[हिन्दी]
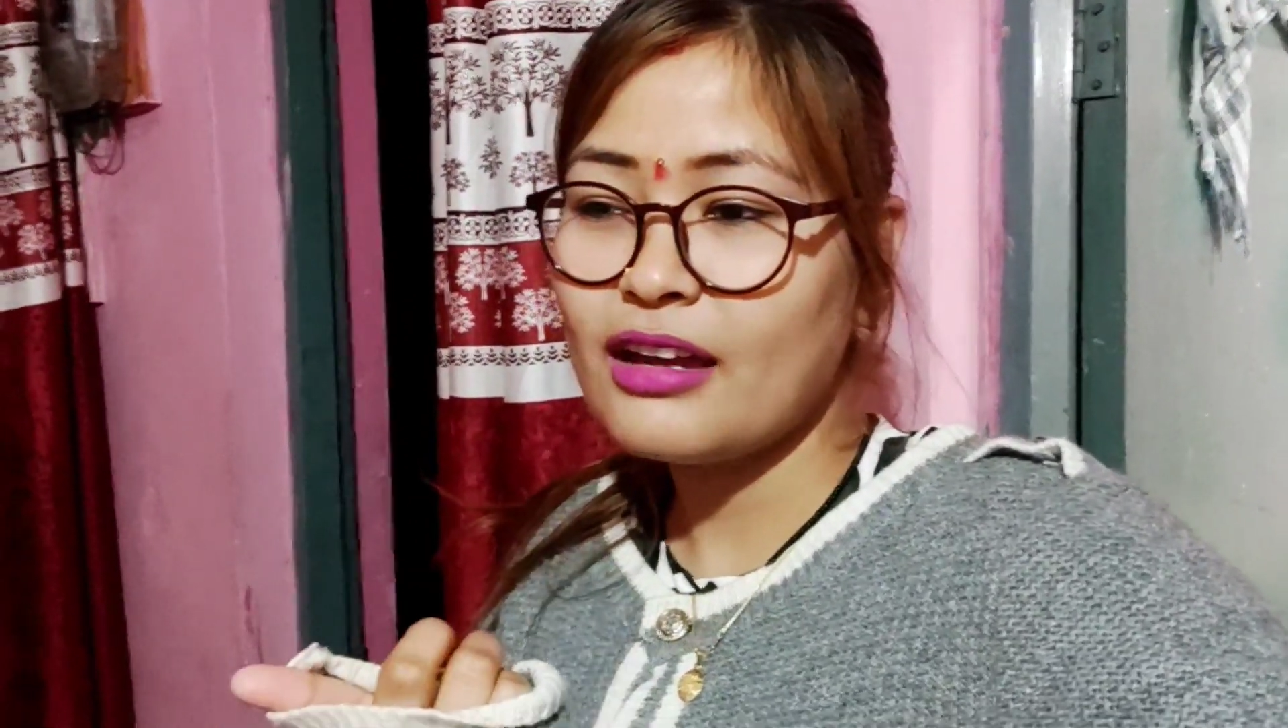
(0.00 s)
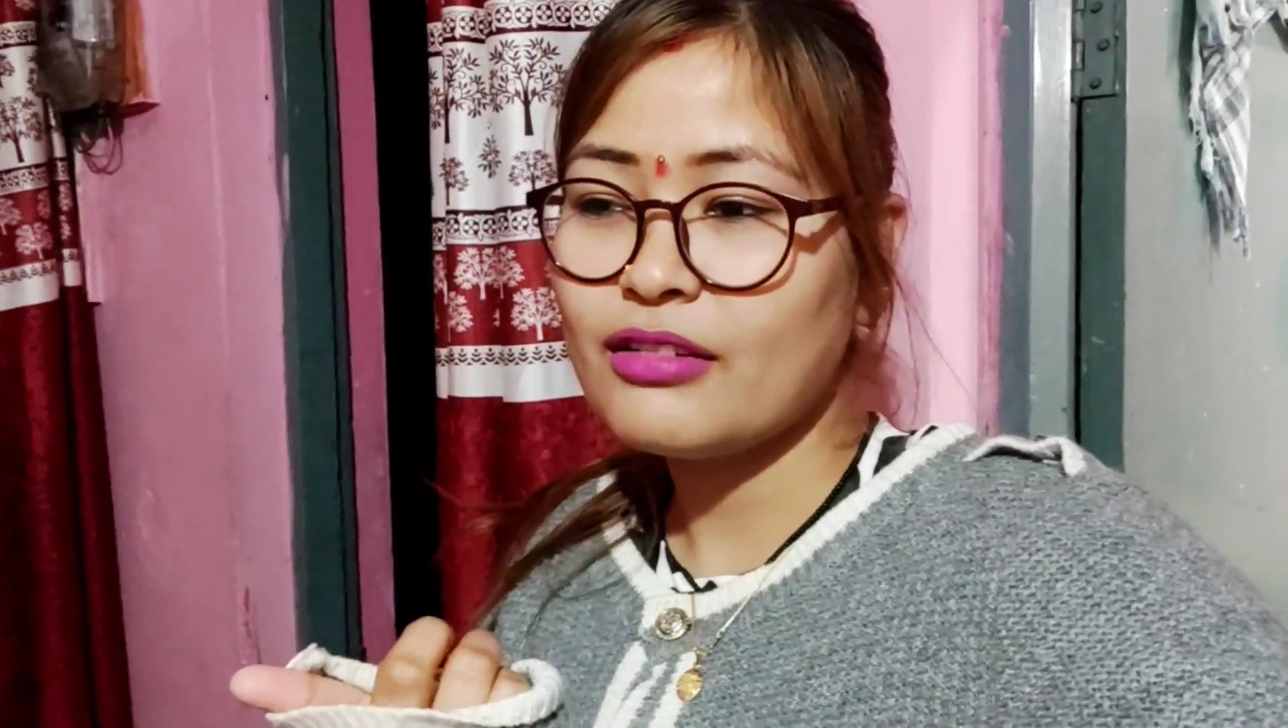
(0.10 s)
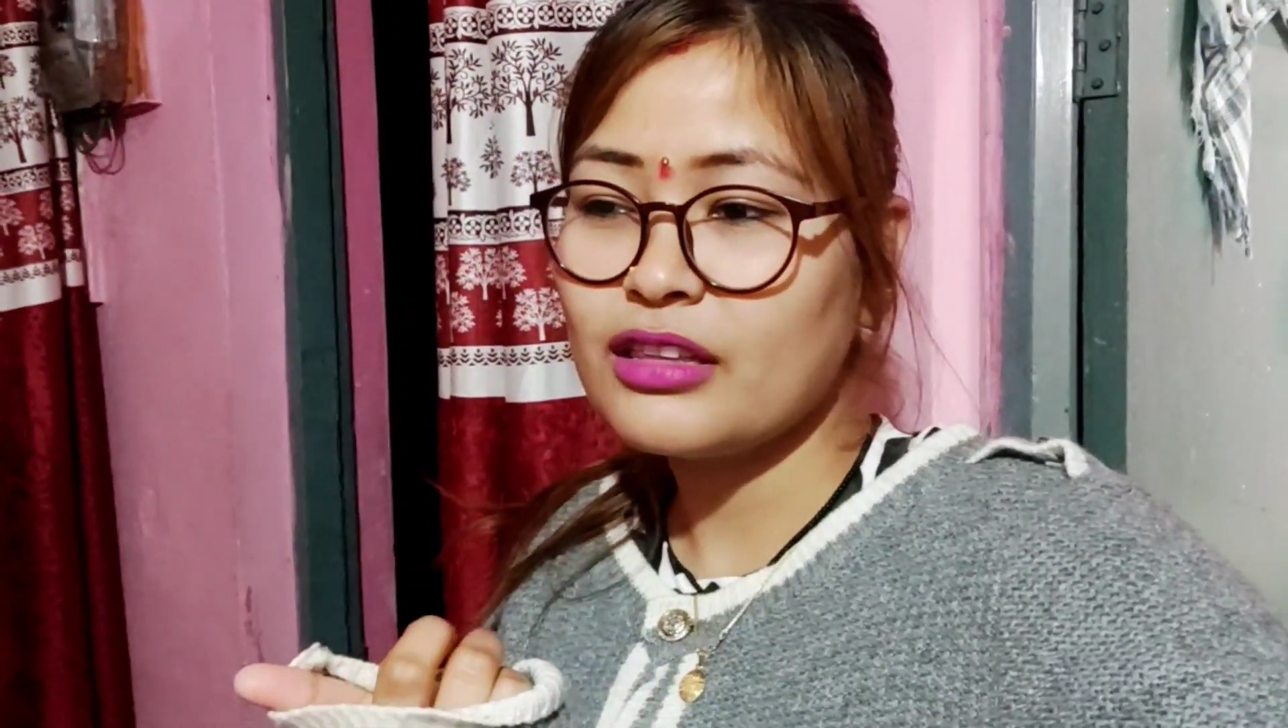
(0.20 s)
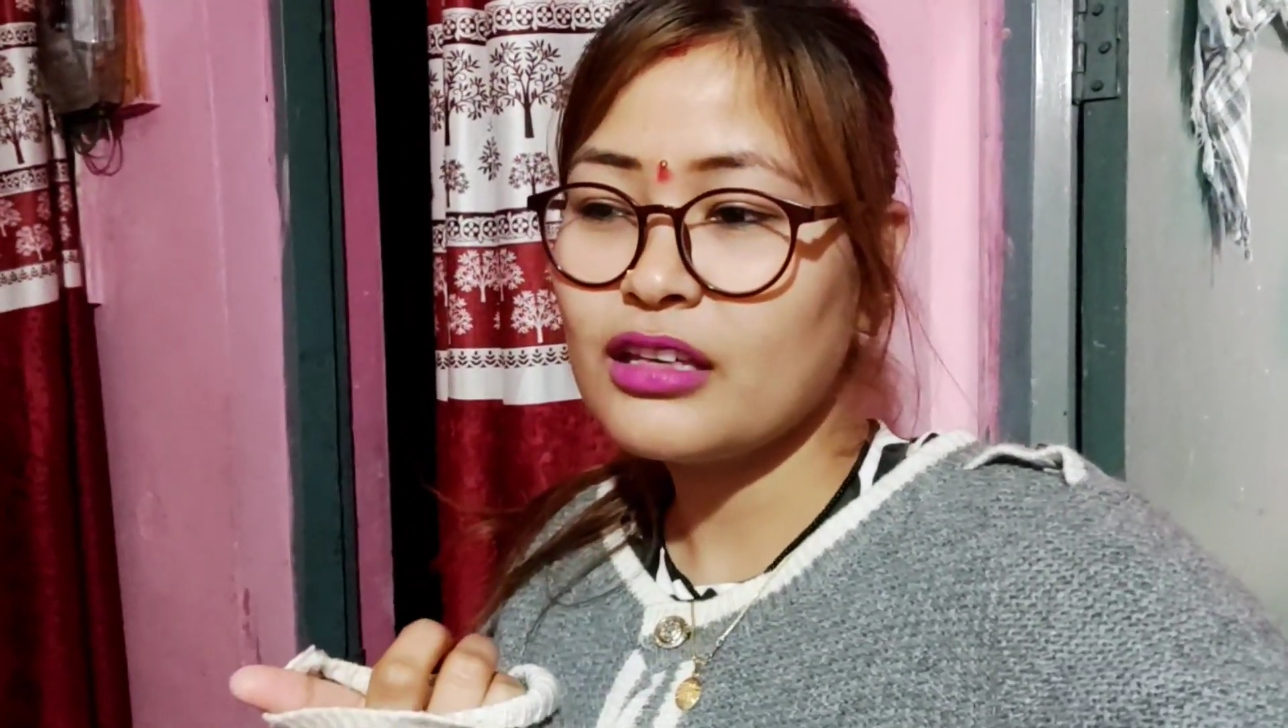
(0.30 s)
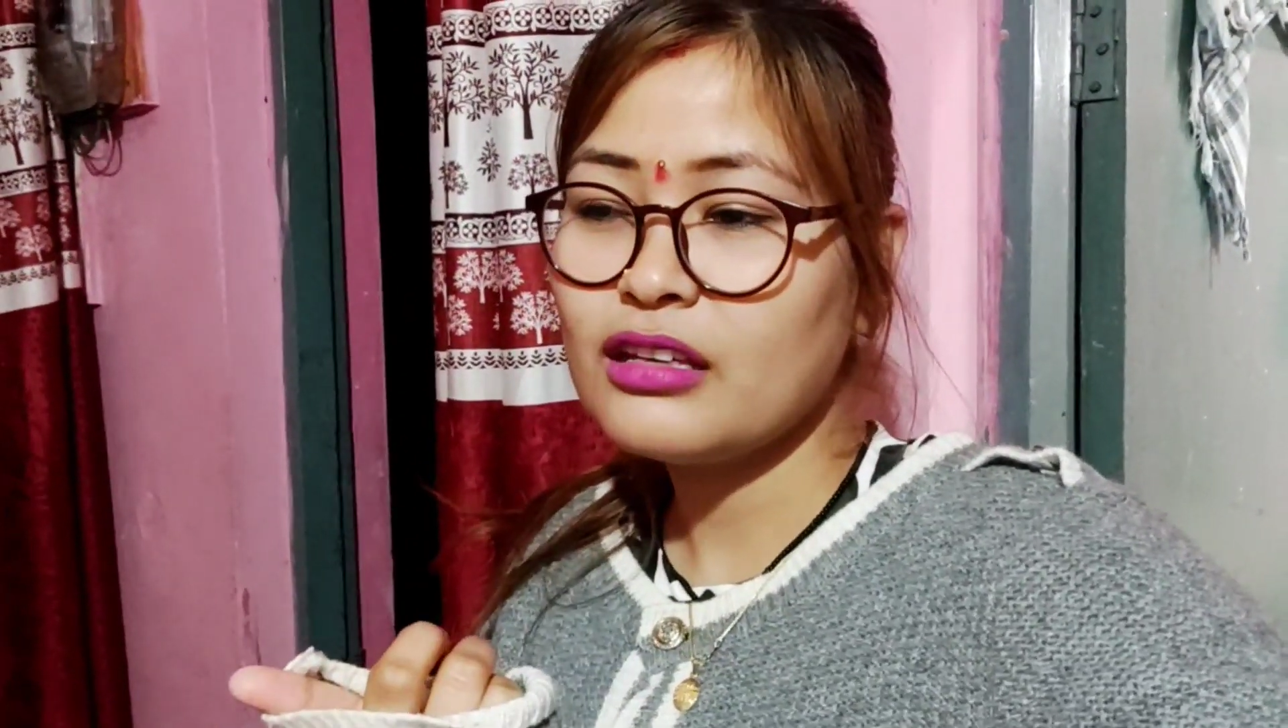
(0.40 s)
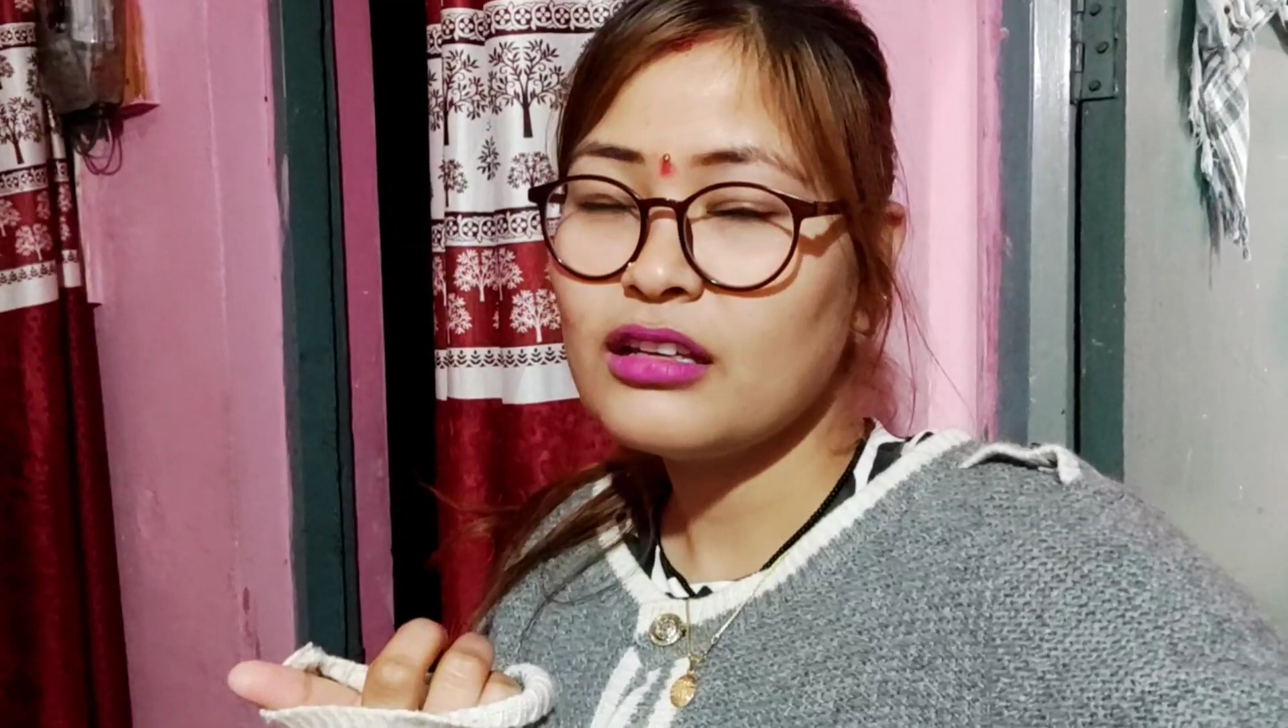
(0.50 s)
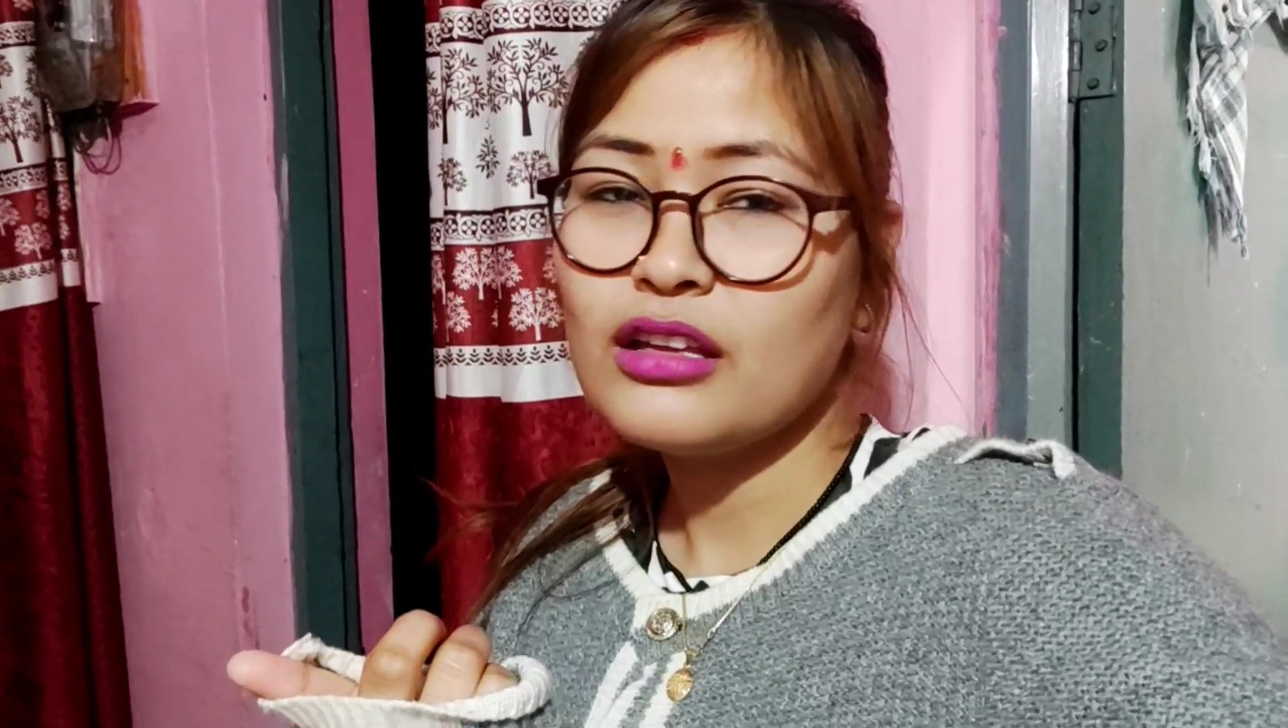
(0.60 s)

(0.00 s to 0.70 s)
आए हुए थे